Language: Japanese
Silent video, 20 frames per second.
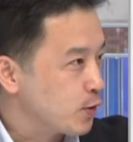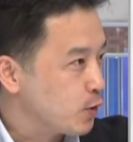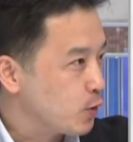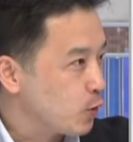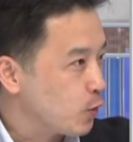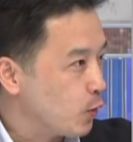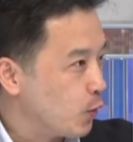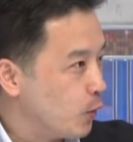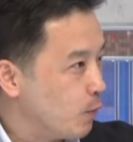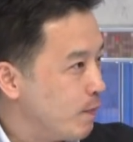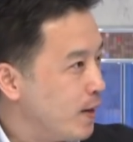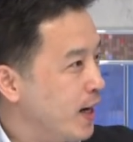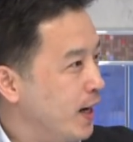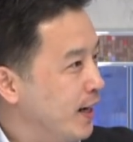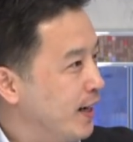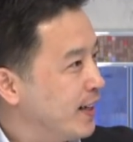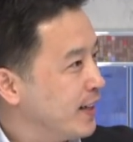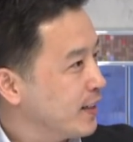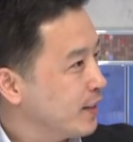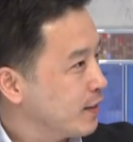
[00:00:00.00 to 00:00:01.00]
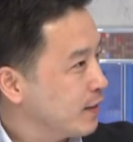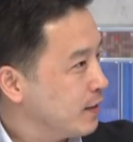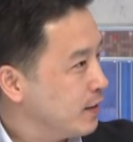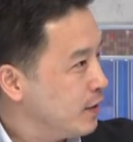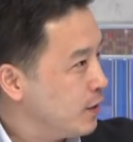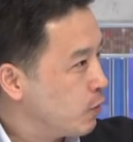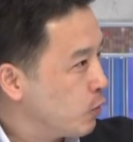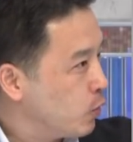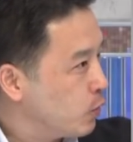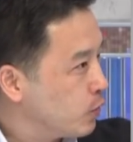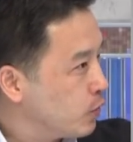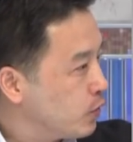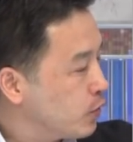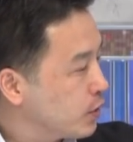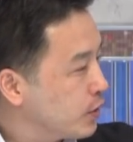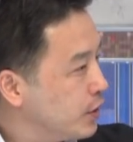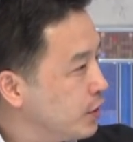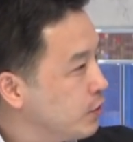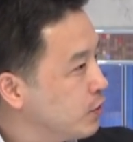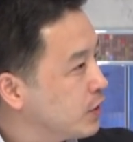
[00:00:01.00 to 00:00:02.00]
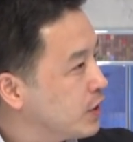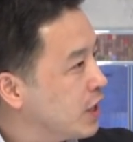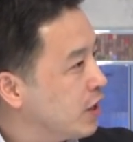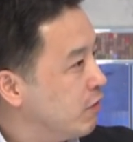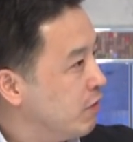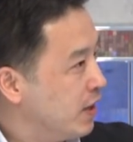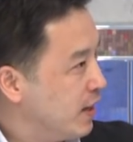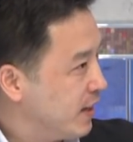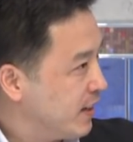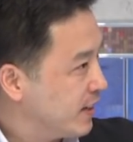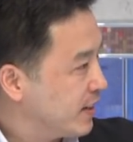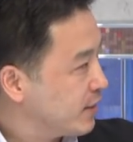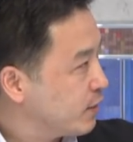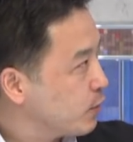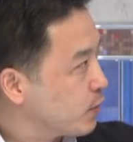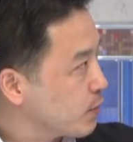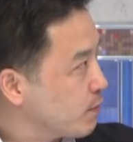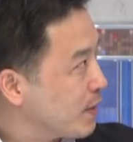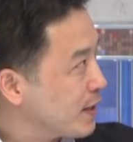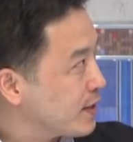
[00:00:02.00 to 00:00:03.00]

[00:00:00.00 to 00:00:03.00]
くこの、まあ、日本の金融緩和の、ま